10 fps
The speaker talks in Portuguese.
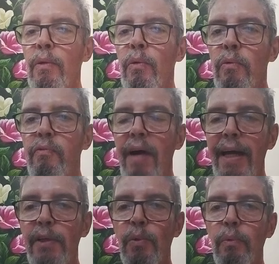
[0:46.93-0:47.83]
O
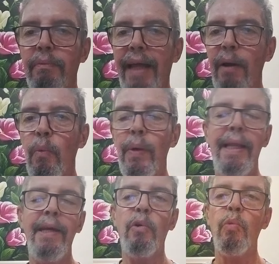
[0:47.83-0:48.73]
Vasco tá com um
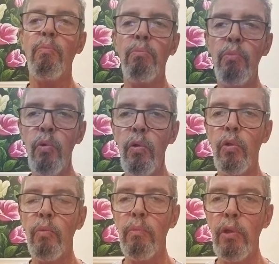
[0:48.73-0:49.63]
elenco
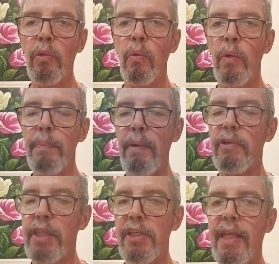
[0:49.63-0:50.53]
muito, muito ruim. Para
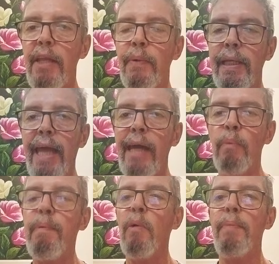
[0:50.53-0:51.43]
vocês terem uma ideia,
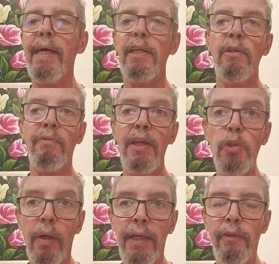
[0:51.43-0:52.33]
o Palmeiras não vem
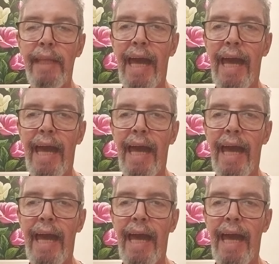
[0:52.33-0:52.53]
jogando